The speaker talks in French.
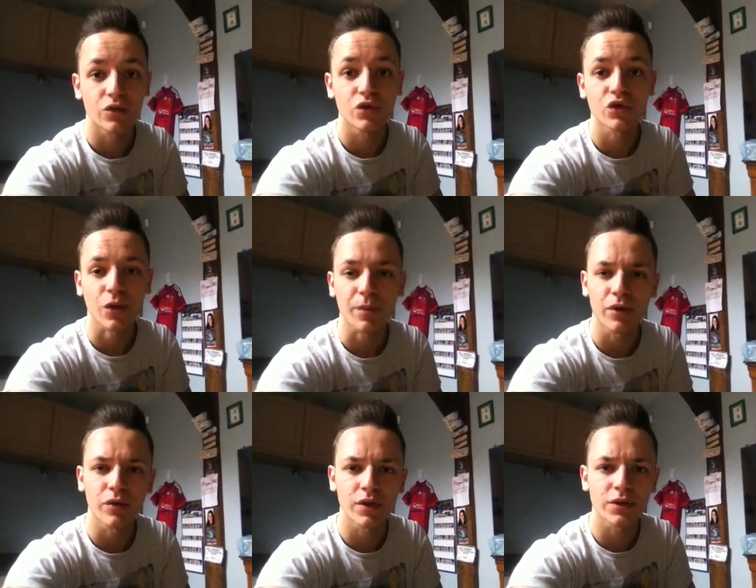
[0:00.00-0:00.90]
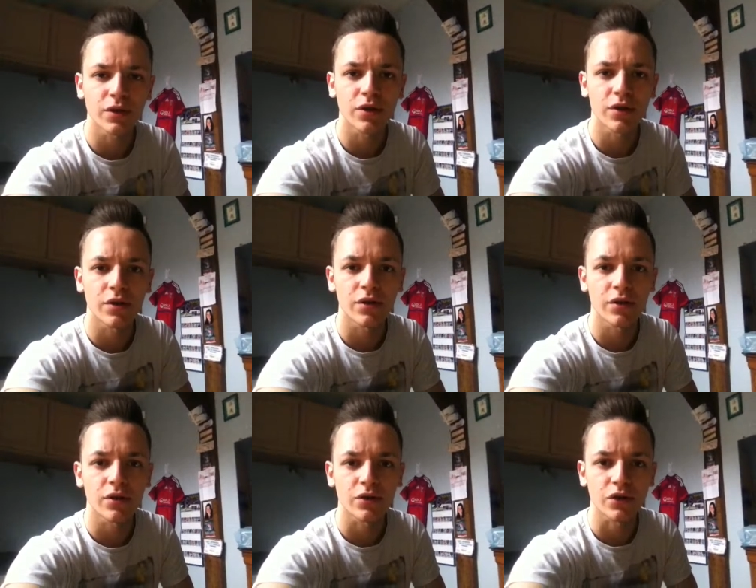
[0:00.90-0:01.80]
Juste sur PES,
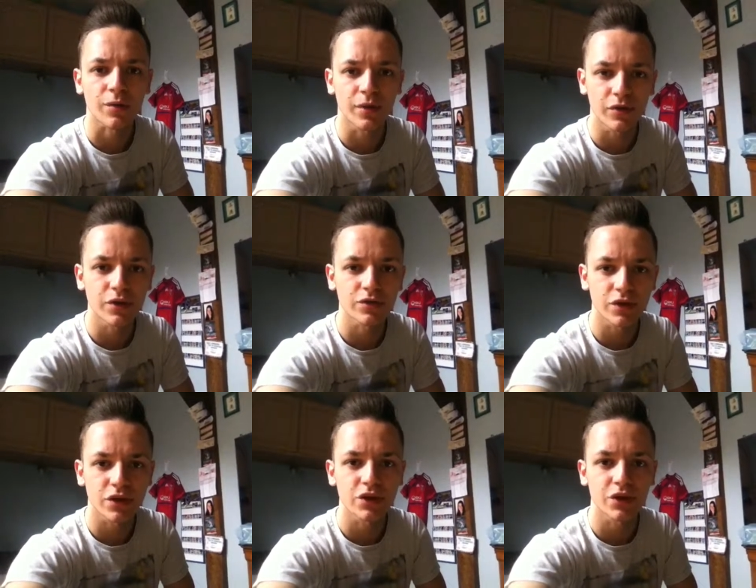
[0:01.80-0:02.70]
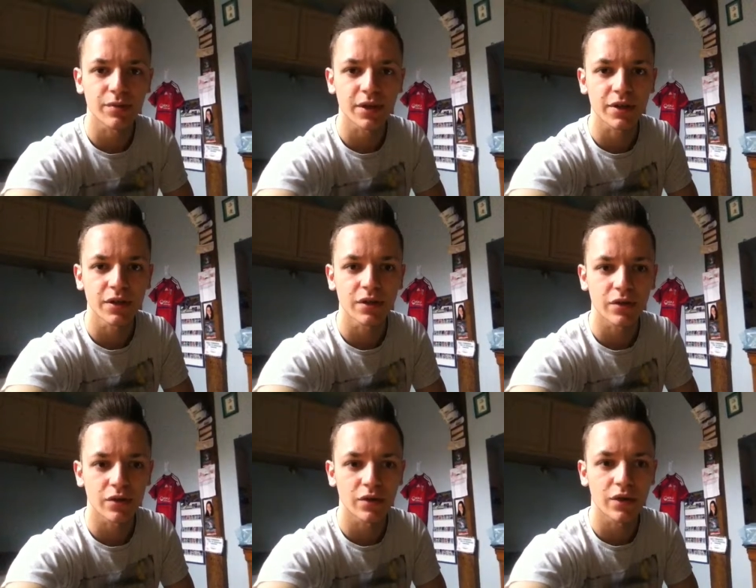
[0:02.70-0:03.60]
sur PES où j'ai déjà paqué
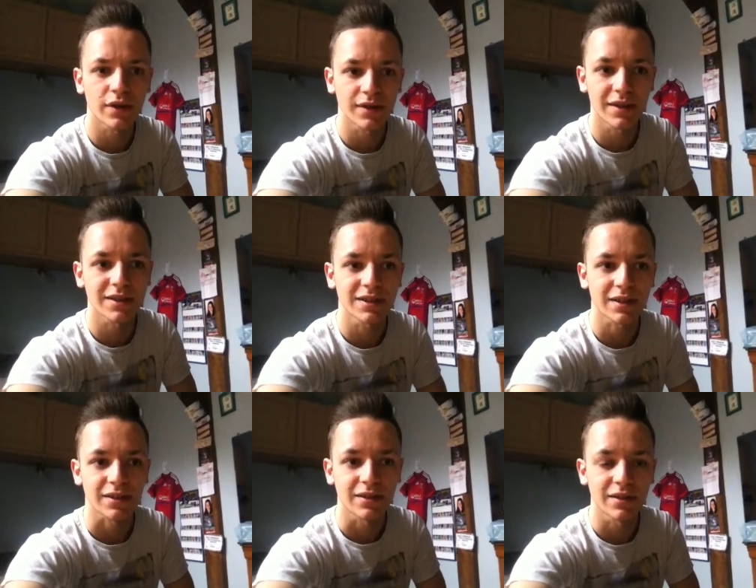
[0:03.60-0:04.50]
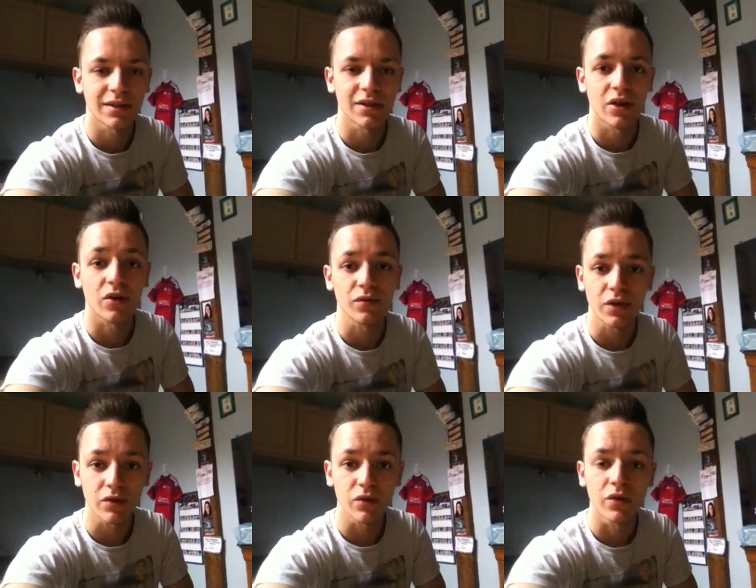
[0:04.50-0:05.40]
Eden Hazard en
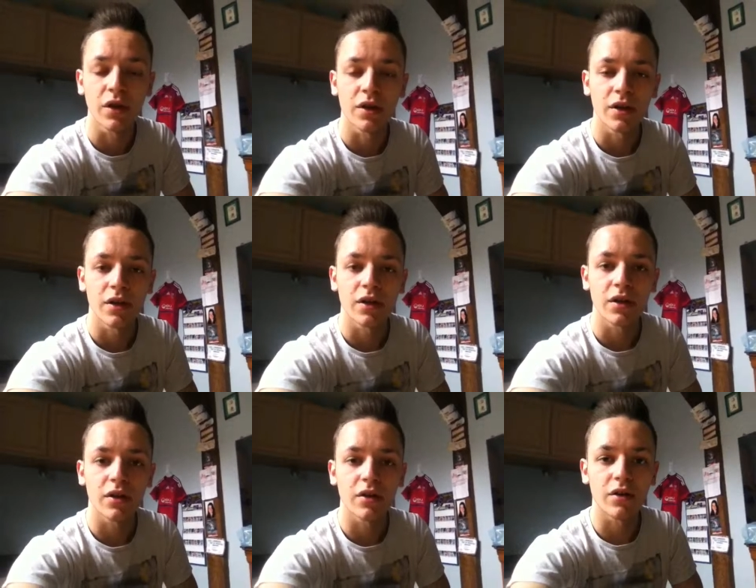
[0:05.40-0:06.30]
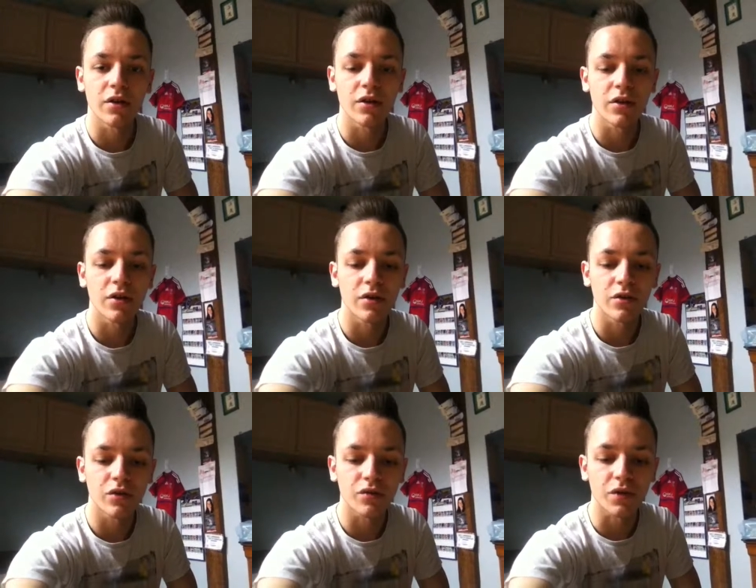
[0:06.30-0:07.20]
vidéo.
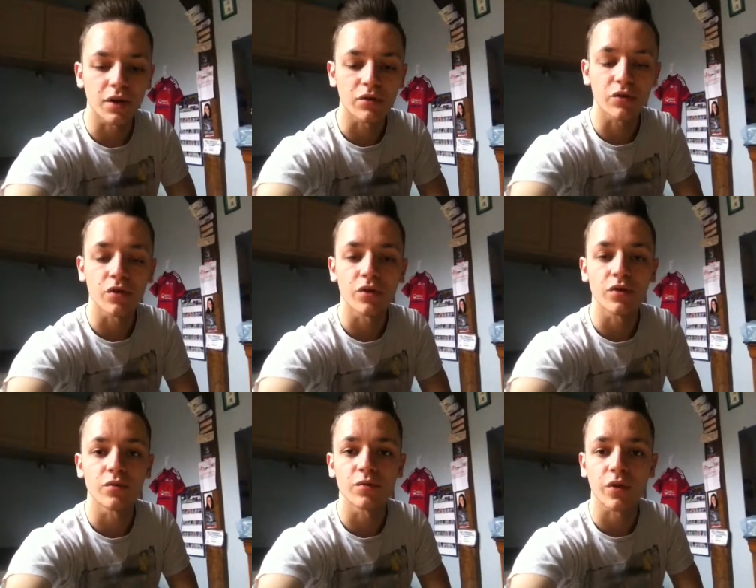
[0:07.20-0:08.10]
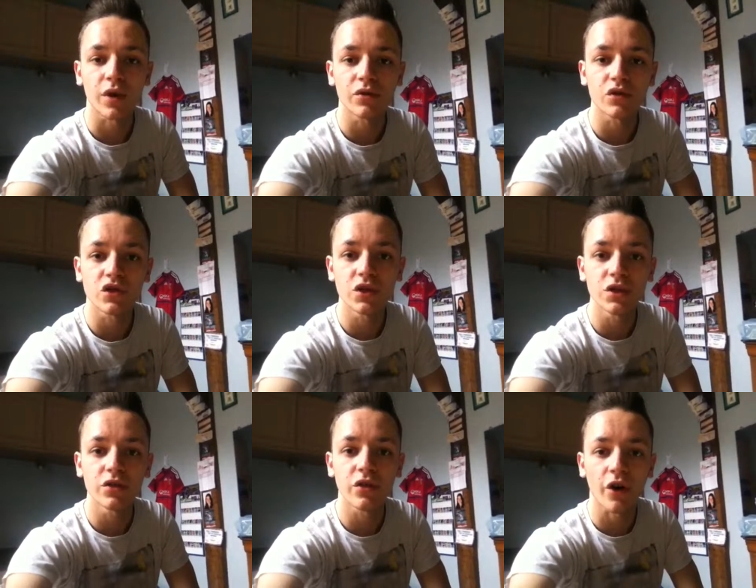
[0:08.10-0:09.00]
donc voilà, donc pour la
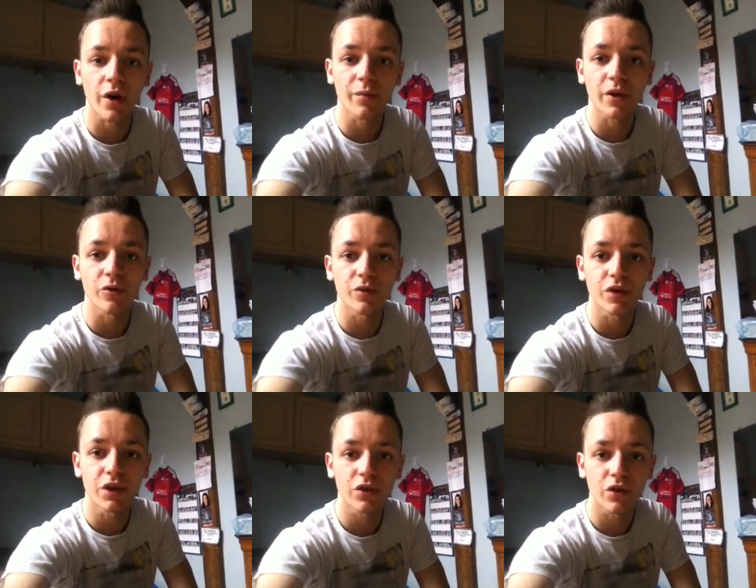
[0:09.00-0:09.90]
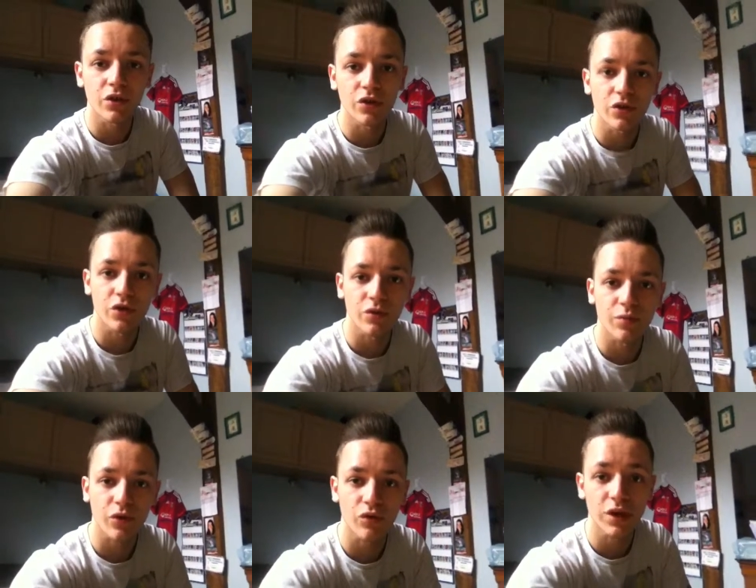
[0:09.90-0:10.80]
Toti, il y aura un pack opening
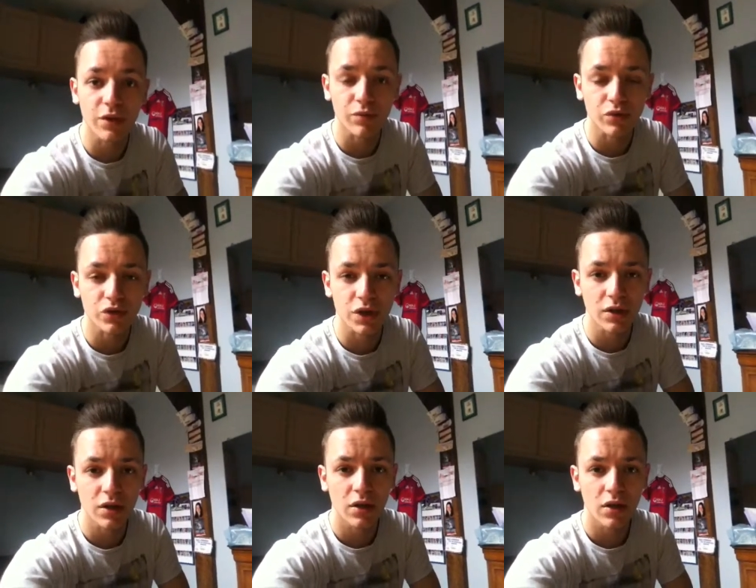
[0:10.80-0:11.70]
pour le week-end prochain.